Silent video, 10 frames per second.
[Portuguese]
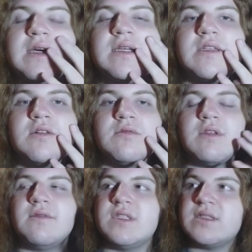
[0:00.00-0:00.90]
Então
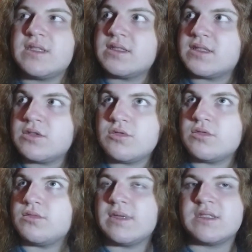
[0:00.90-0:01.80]
talvez ela tenha sido
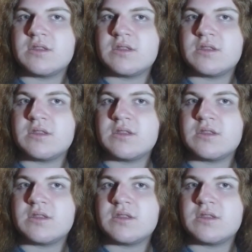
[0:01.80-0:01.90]
uma